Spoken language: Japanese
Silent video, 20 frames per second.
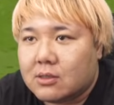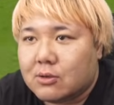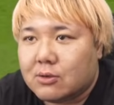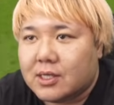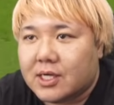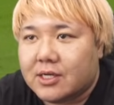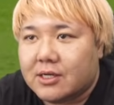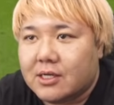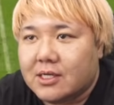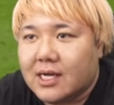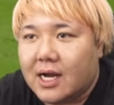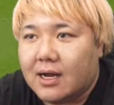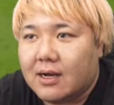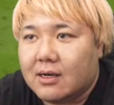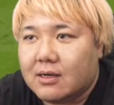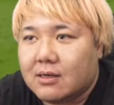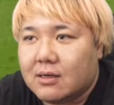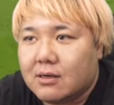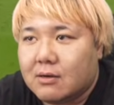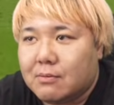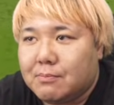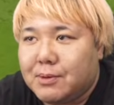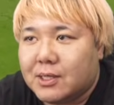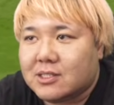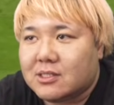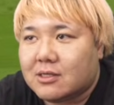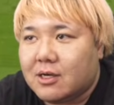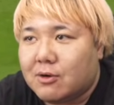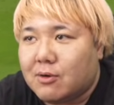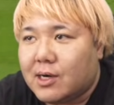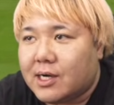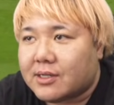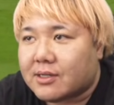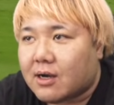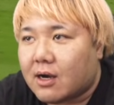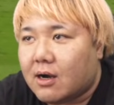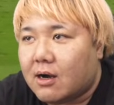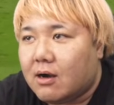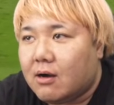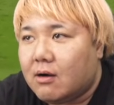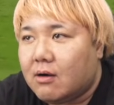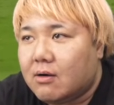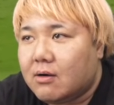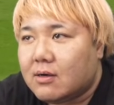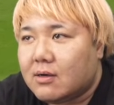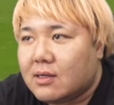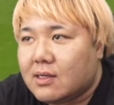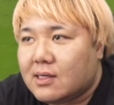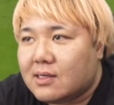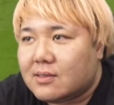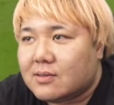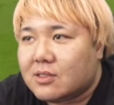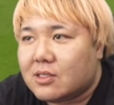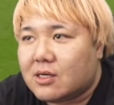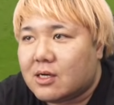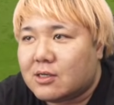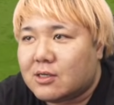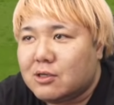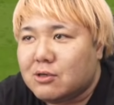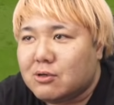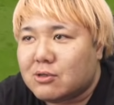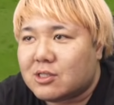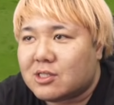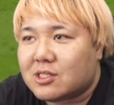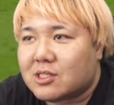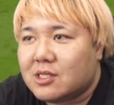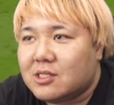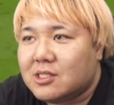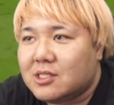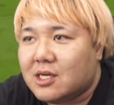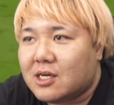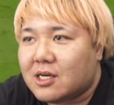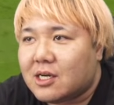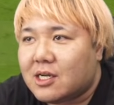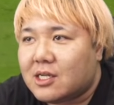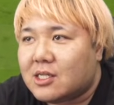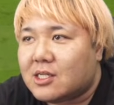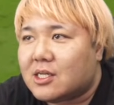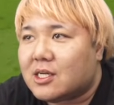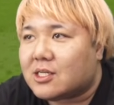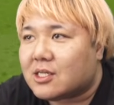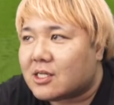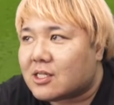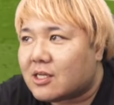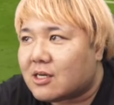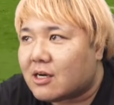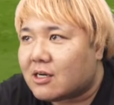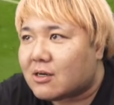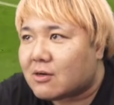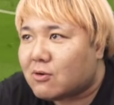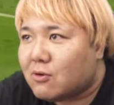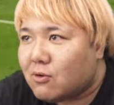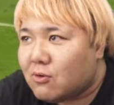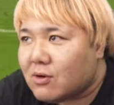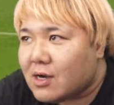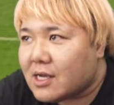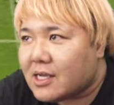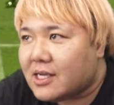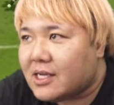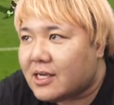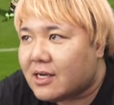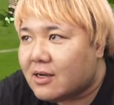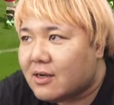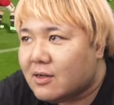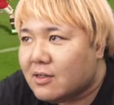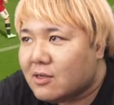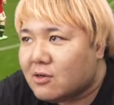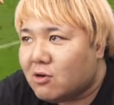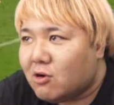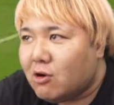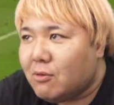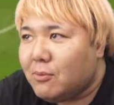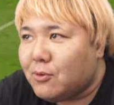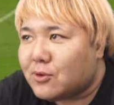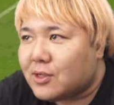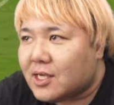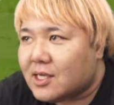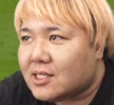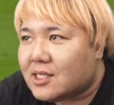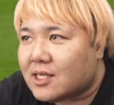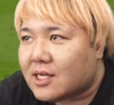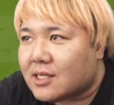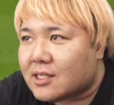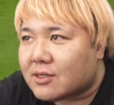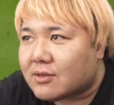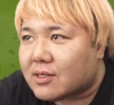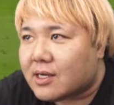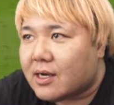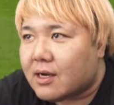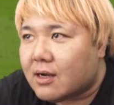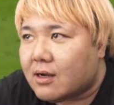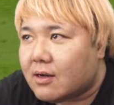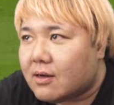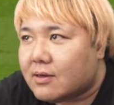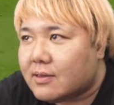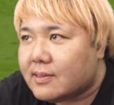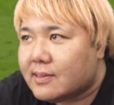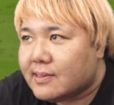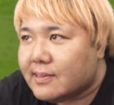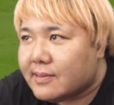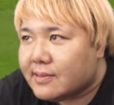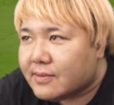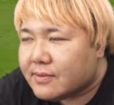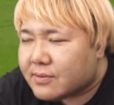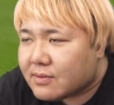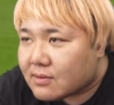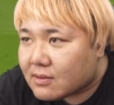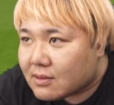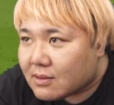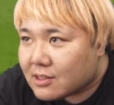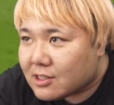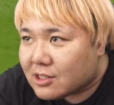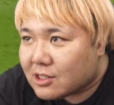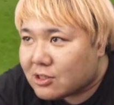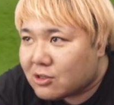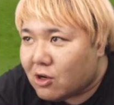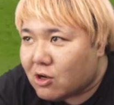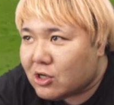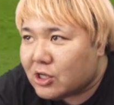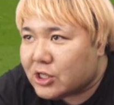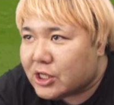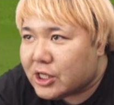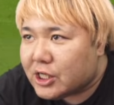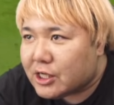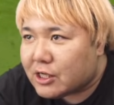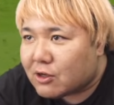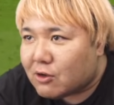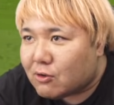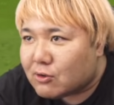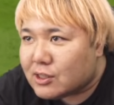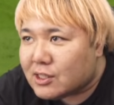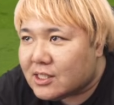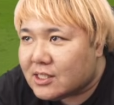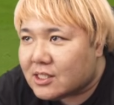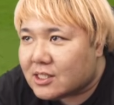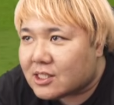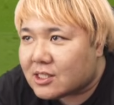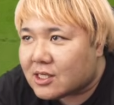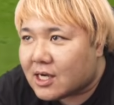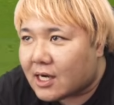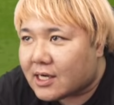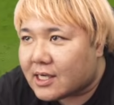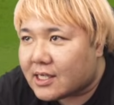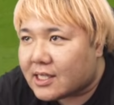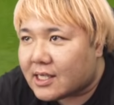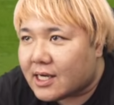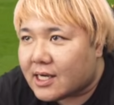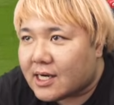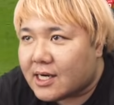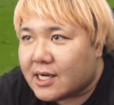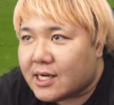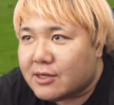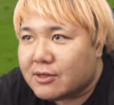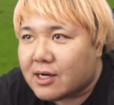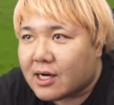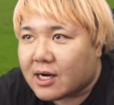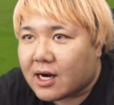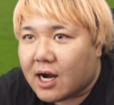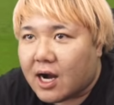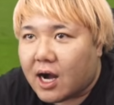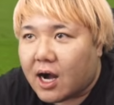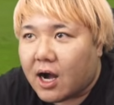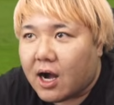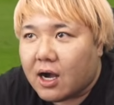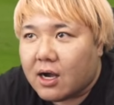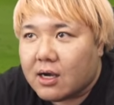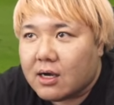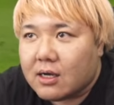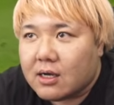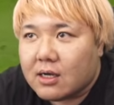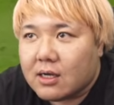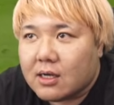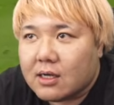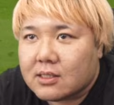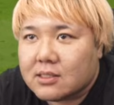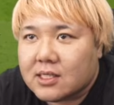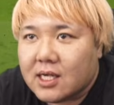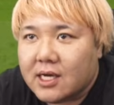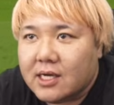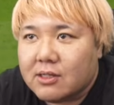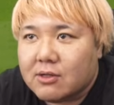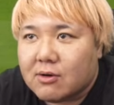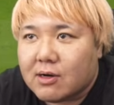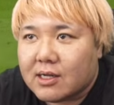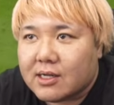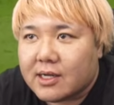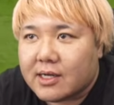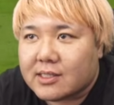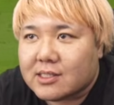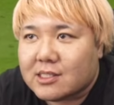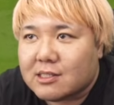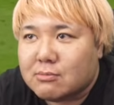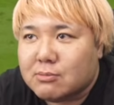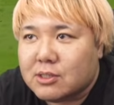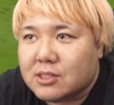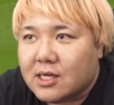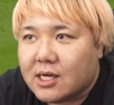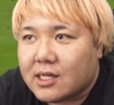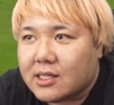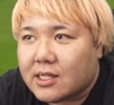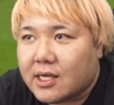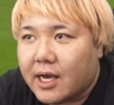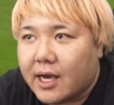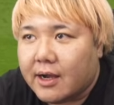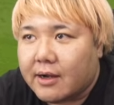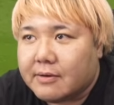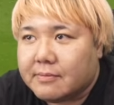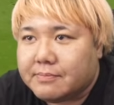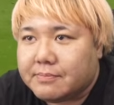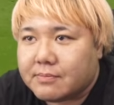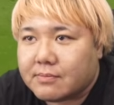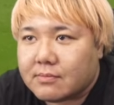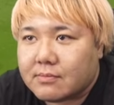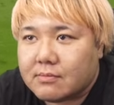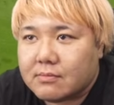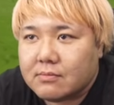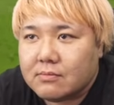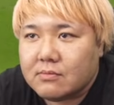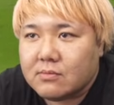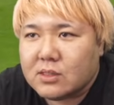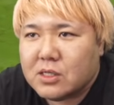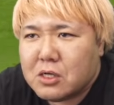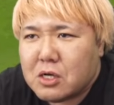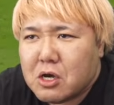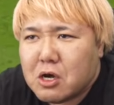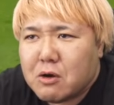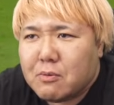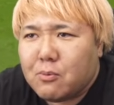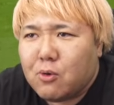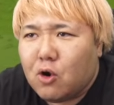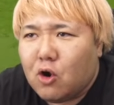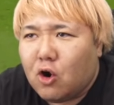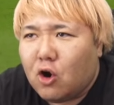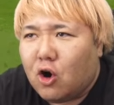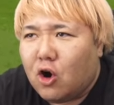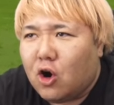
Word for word: いいやパスが弱いていうかクロス全然上げれてないねていうか攻撃ほぼできてないんだよねすごくこう人数かけてやられるからサイドがね潰されてもう